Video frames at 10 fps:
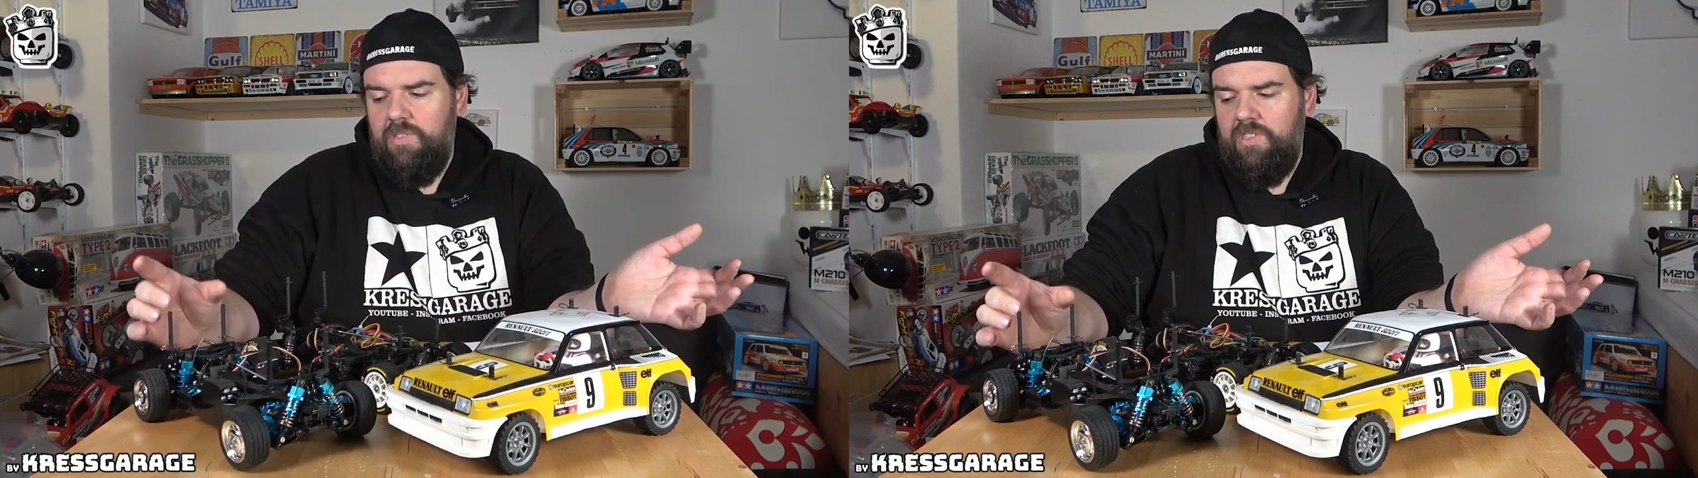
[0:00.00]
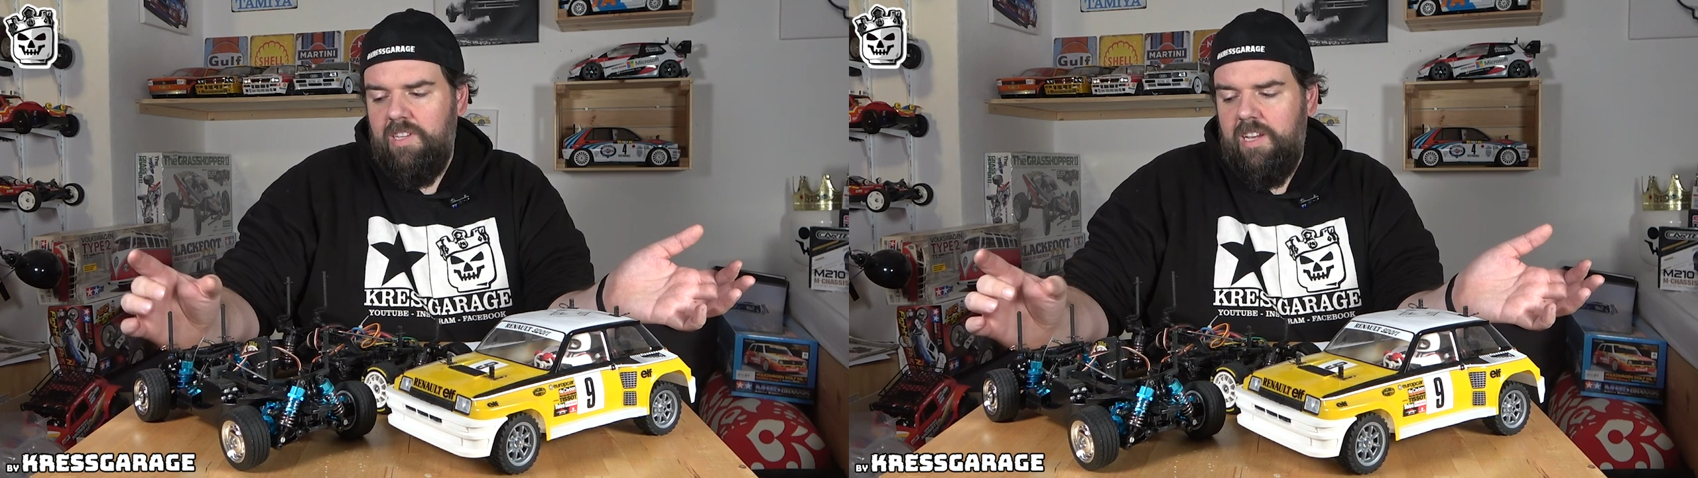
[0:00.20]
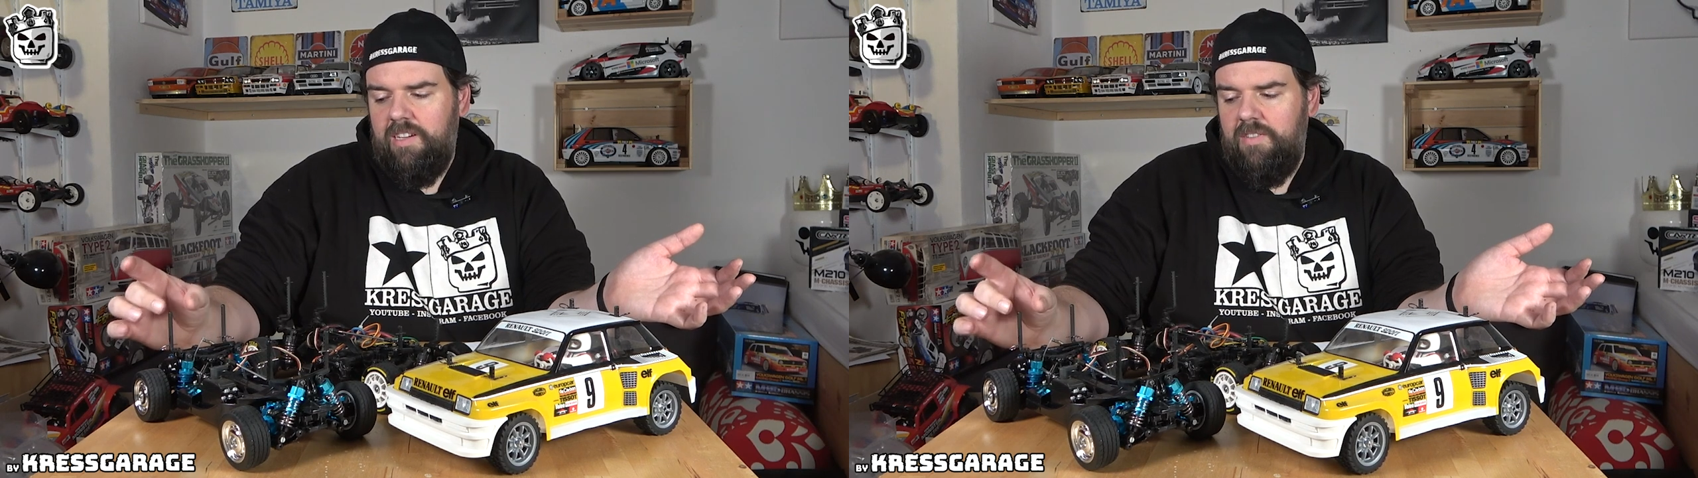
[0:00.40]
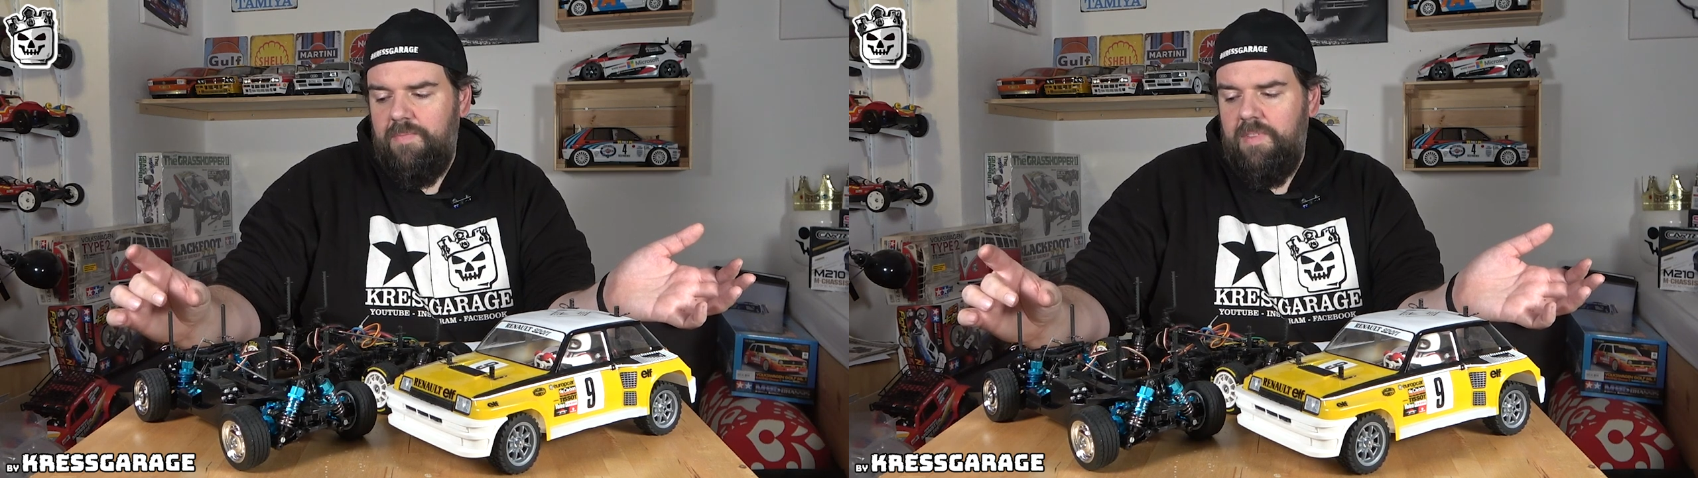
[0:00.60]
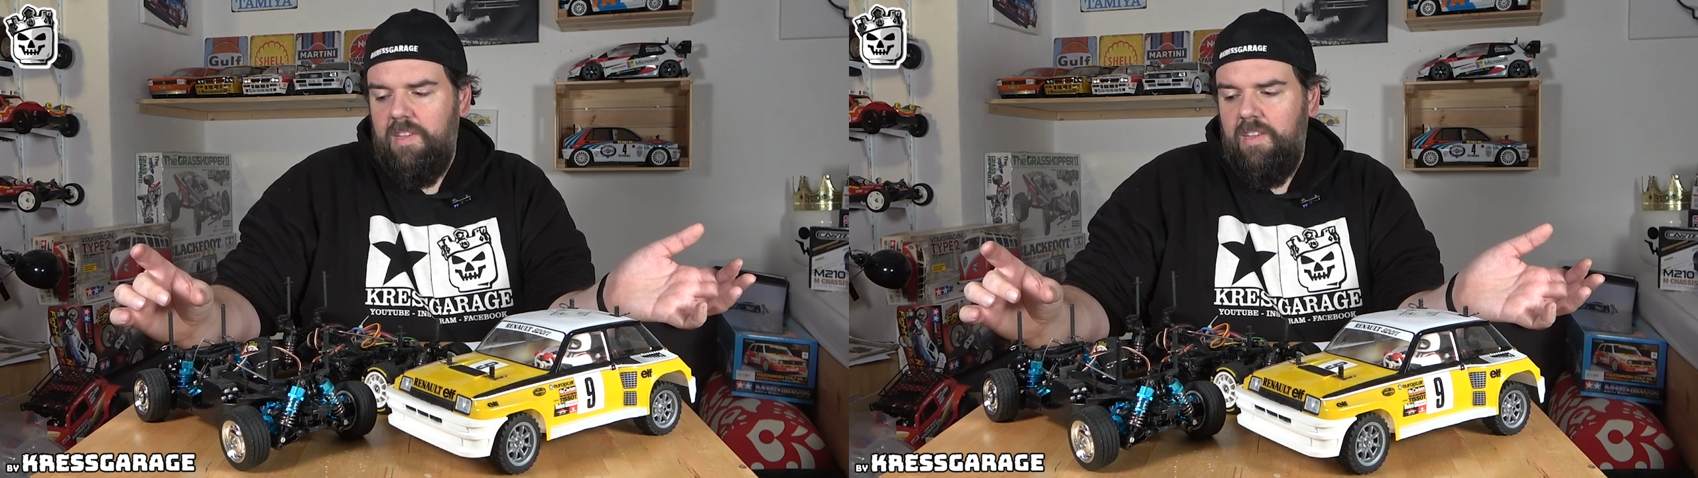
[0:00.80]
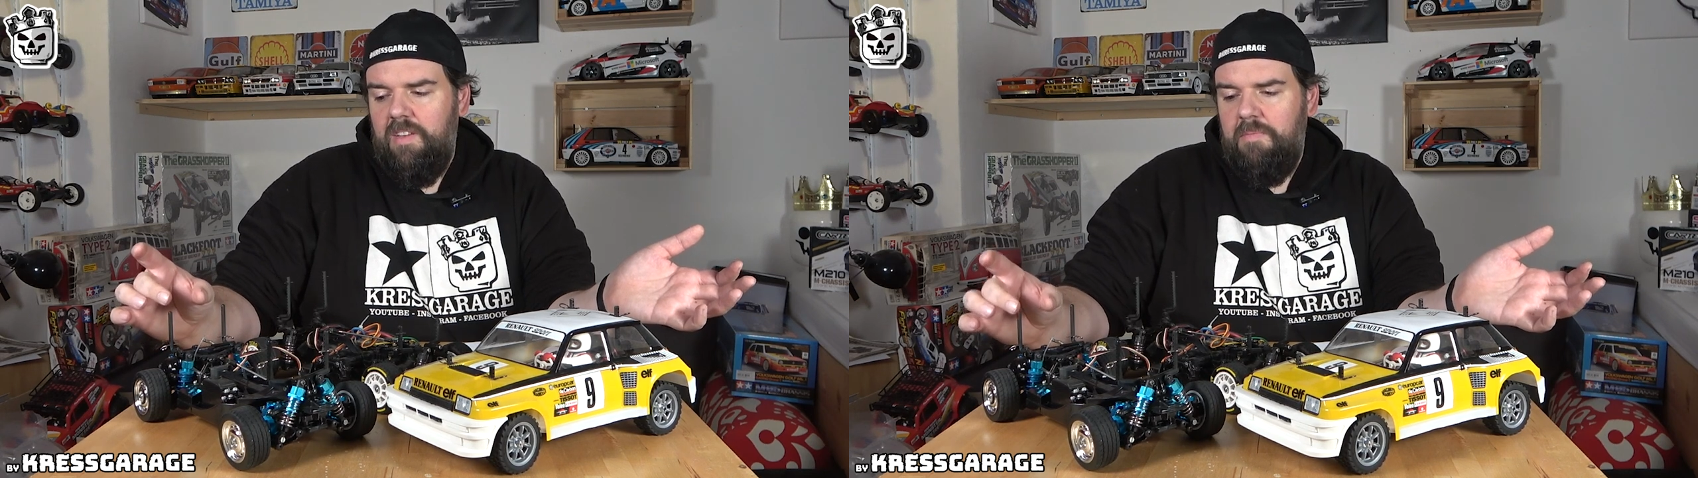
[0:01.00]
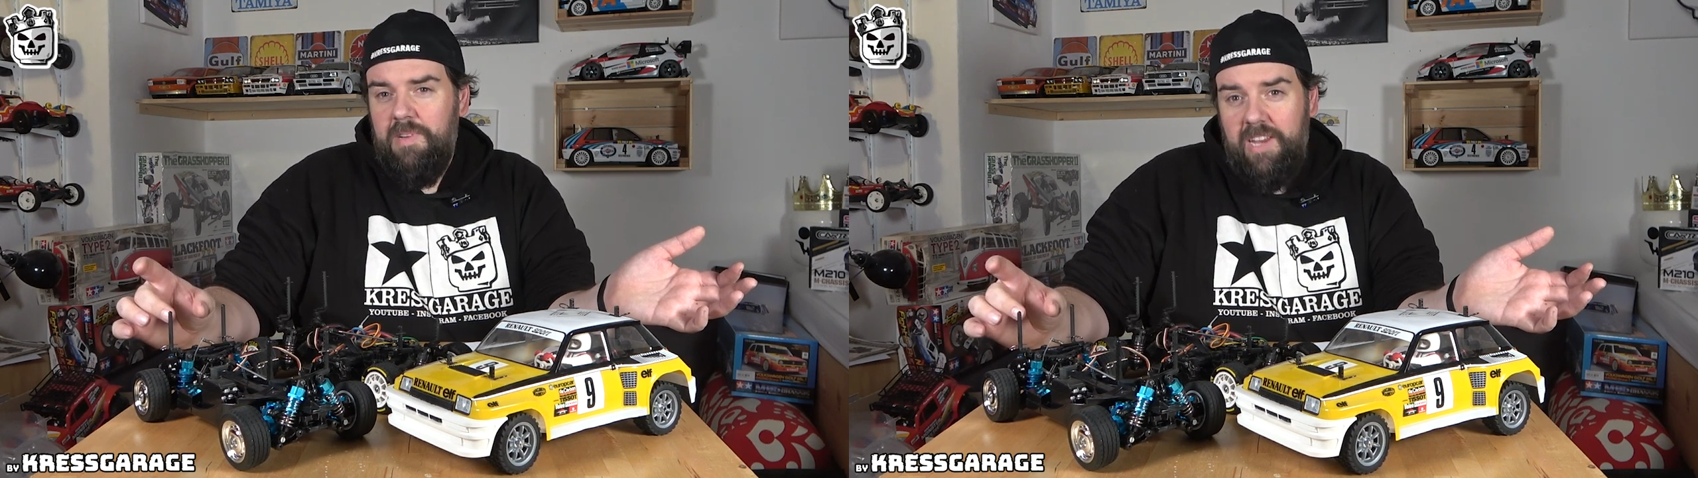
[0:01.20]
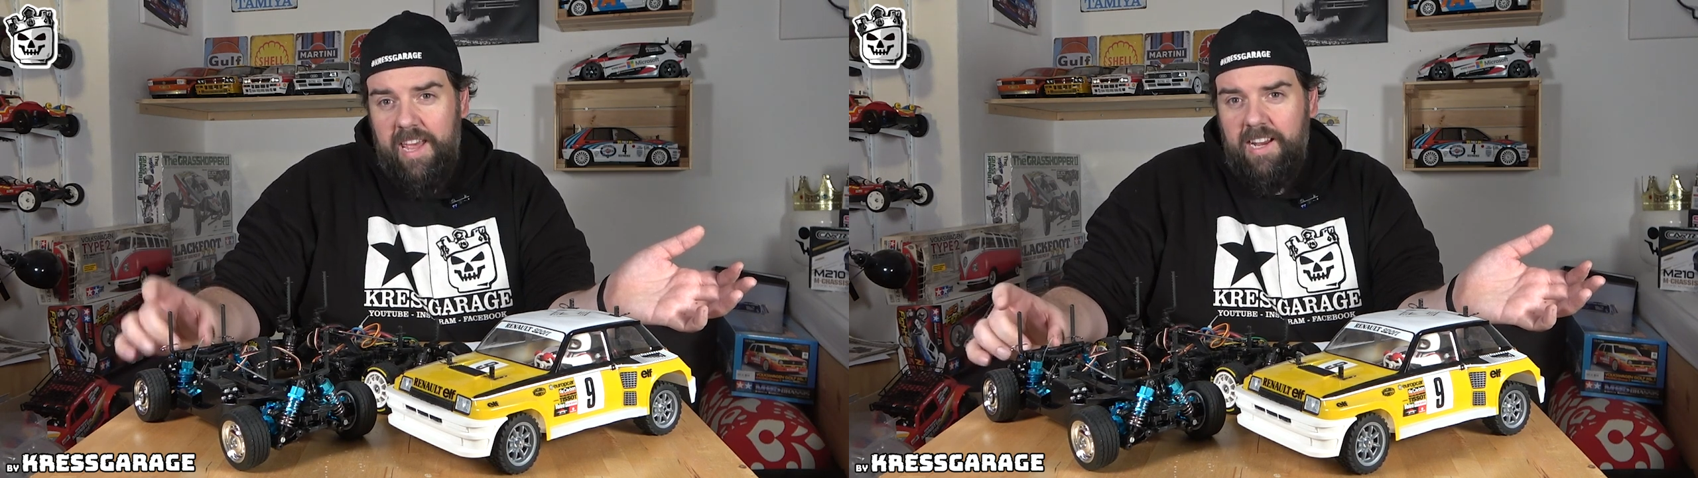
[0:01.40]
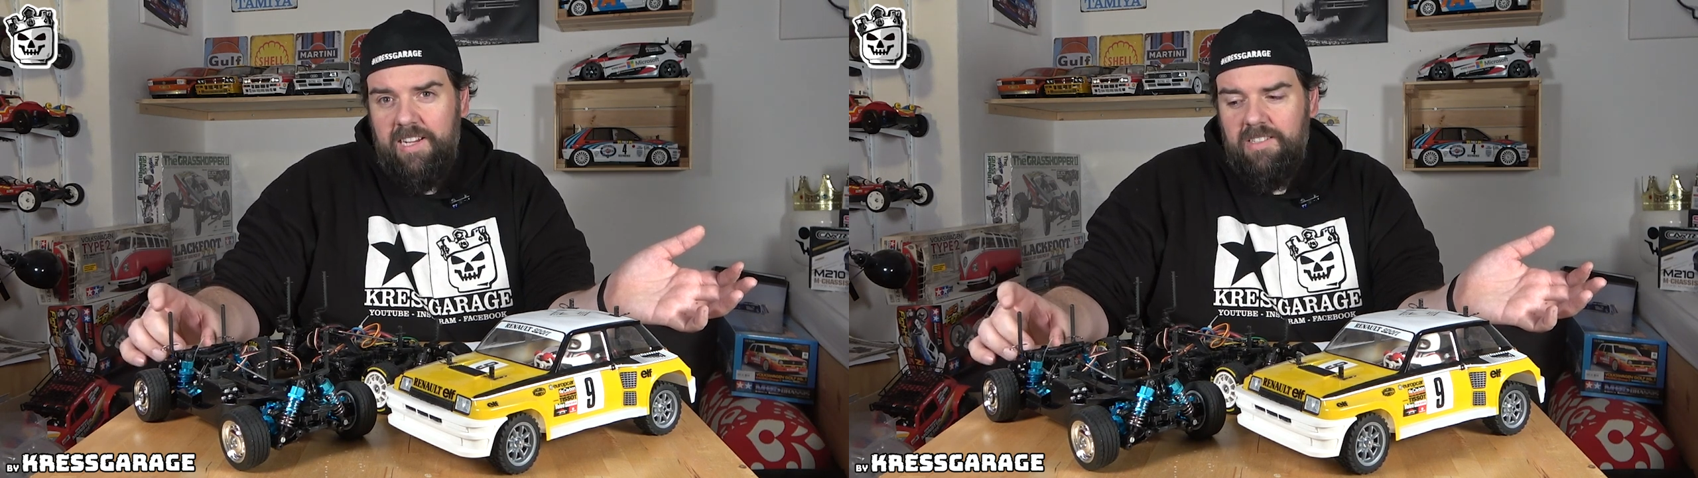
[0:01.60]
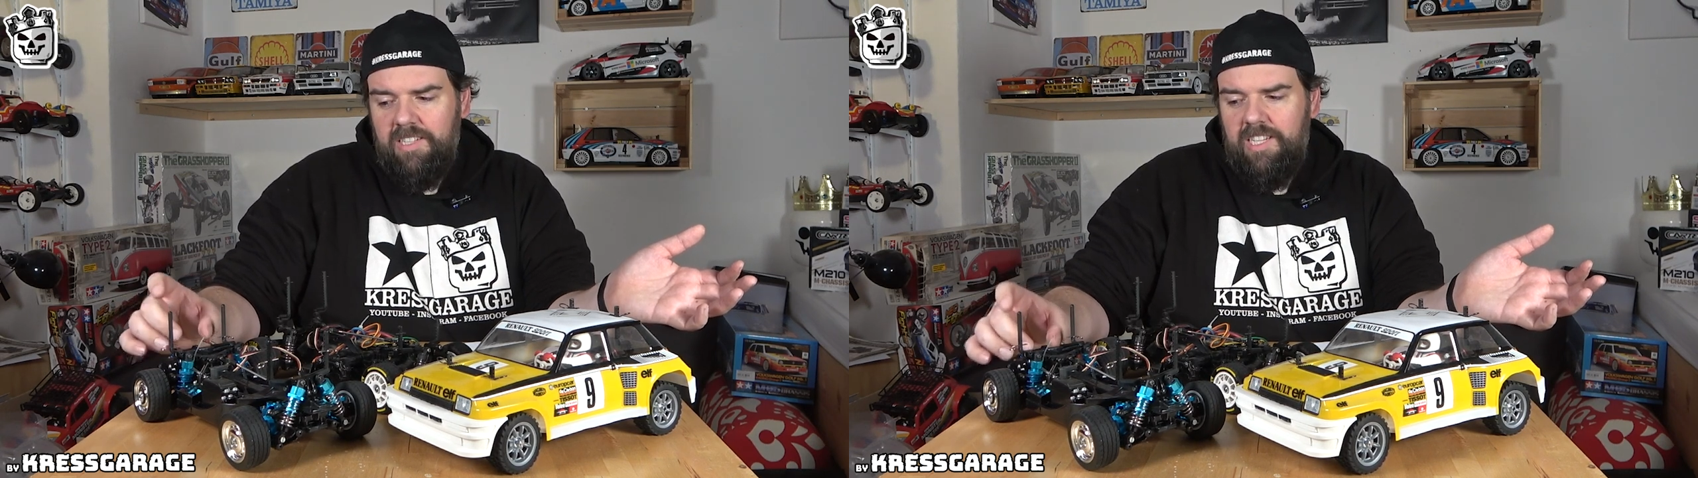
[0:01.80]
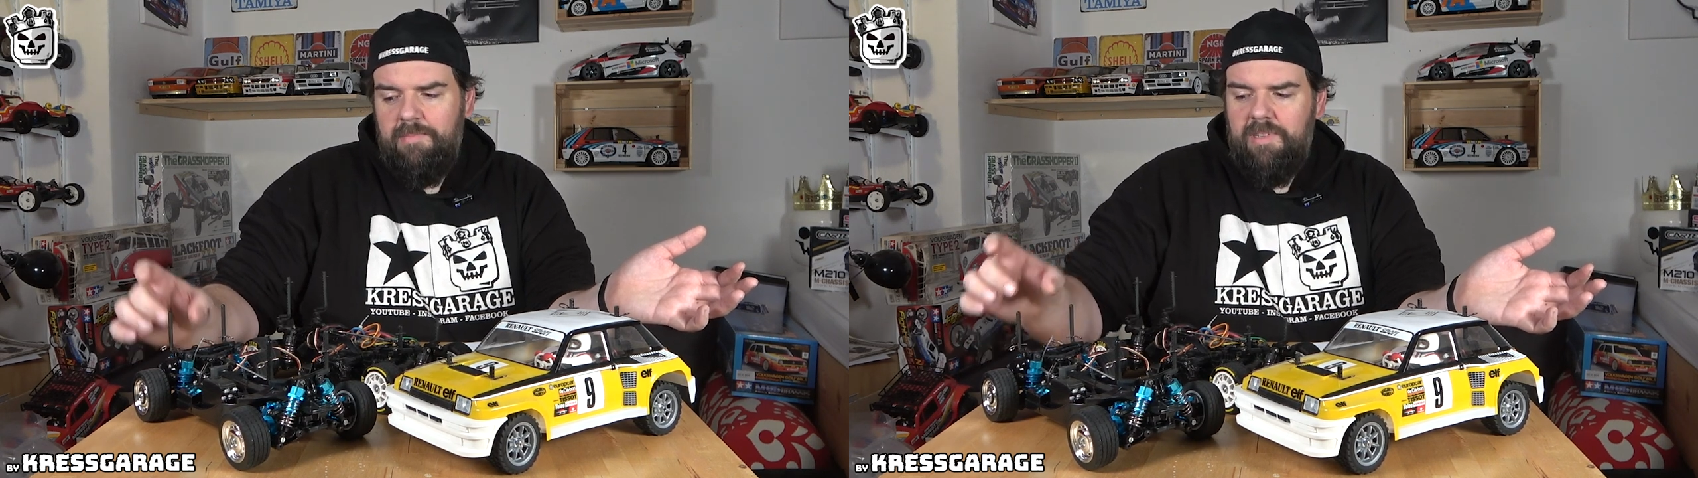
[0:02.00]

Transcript: sozusagen mit Heckantrieb.